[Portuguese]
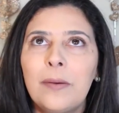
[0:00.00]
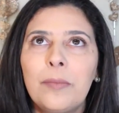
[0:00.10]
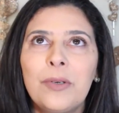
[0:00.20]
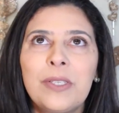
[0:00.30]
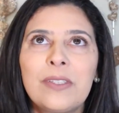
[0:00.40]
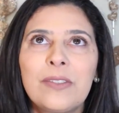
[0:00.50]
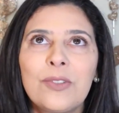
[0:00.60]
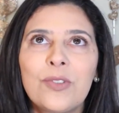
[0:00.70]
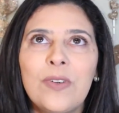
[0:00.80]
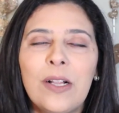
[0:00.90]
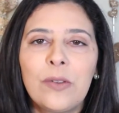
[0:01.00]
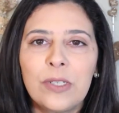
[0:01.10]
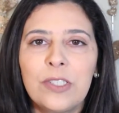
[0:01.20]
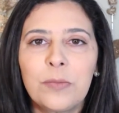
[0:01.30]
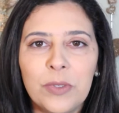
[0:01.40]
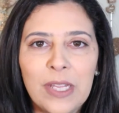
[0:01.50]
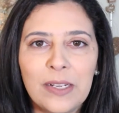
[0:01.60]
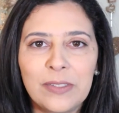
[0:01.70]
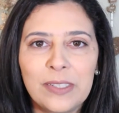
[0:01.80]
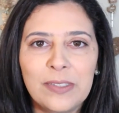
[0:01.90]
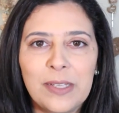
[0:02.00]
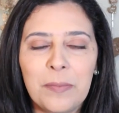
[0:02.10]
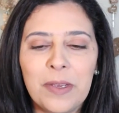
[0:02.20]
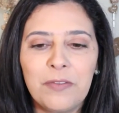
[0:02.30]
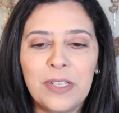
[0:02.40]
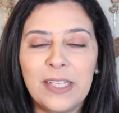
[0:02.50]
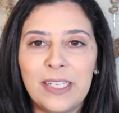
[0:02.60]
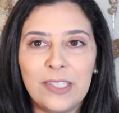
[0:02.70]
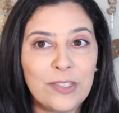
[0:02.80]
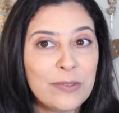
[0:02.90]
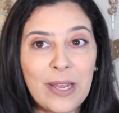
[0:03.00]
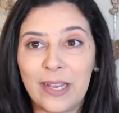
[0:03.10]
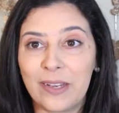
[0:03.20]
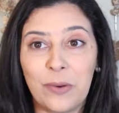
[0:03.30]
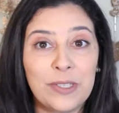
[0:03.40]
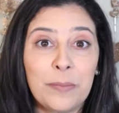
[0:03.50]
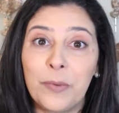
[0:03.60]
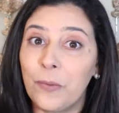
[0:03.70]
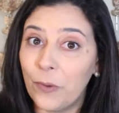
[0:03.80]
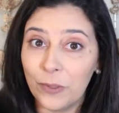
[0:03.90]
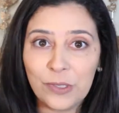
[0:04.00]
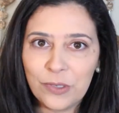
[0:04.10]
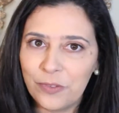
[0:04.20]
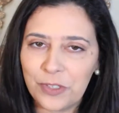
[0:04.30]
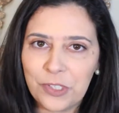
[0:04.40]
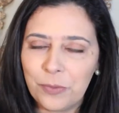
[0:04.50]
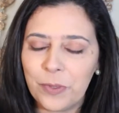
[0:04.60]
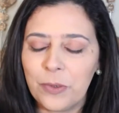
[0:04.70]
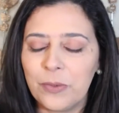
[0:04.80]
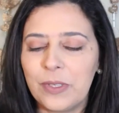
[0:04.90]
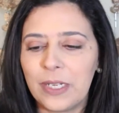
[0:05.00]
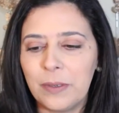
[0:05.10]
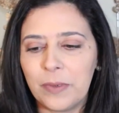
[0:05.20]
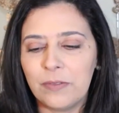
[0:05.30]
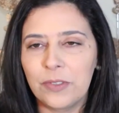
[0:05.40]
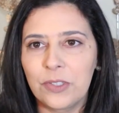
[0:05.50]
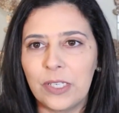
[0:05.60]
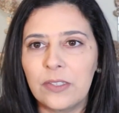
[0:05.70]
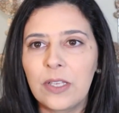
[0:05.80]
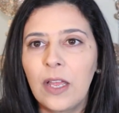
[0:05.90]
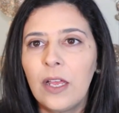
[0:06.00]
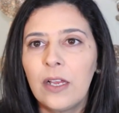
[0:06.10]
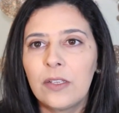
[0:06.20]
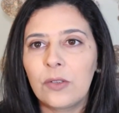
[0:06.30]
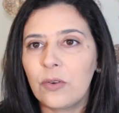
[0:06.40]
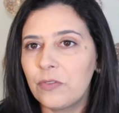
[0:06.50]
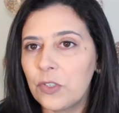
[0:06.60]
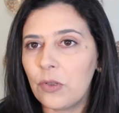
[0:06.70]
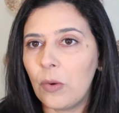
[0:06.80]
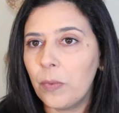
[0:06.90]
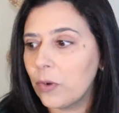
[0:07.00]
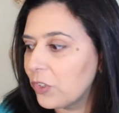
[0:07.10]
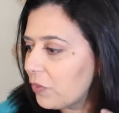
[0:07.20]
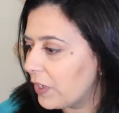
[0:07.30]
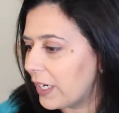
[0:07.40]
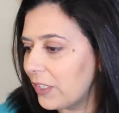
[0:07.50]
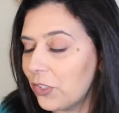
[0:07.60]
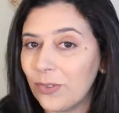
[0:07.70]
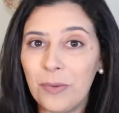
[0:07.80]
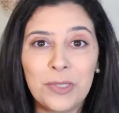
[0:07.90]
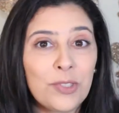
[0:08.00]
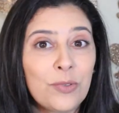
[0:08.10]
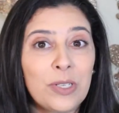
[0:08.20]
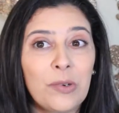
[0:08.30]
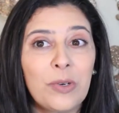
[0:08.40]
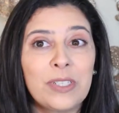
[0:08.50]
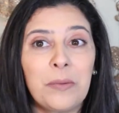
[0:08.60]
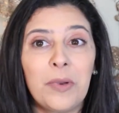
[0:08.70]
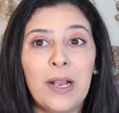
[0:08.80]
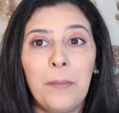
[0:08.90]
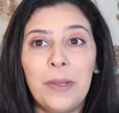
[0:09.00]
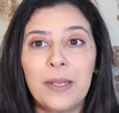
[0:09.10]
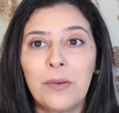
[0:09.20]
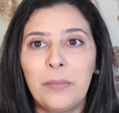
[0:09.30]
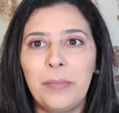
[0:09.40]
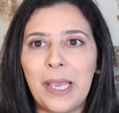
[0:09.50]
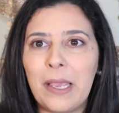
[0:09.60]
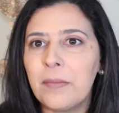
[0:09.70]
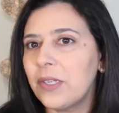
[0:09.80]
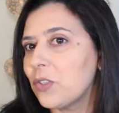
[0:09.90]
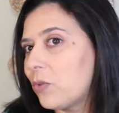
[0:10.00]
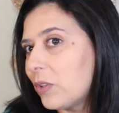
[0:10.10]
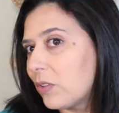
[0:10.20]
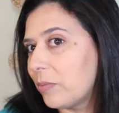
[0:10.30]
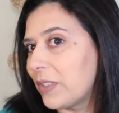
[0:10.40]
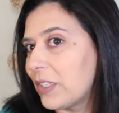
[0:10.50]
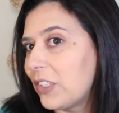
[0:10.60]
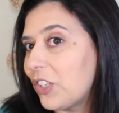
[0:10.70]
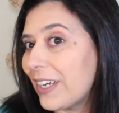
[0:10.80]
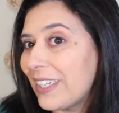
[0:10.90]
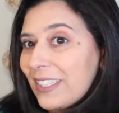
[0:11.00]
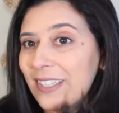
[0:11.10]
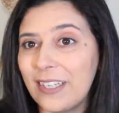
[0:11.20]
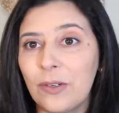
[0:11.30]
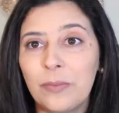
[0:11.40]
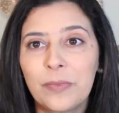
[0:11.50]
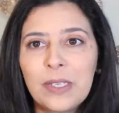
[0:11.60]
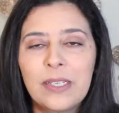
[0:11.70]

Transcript: muitos valores mudaram dentro da minha vida e isso é coisa para um outro vídeo para eu contar aqui para vocês. Tô com o visual um pouco diferente, no começo do ano eu cortei meu cabelo bem mais curto, mas ele já cresceu.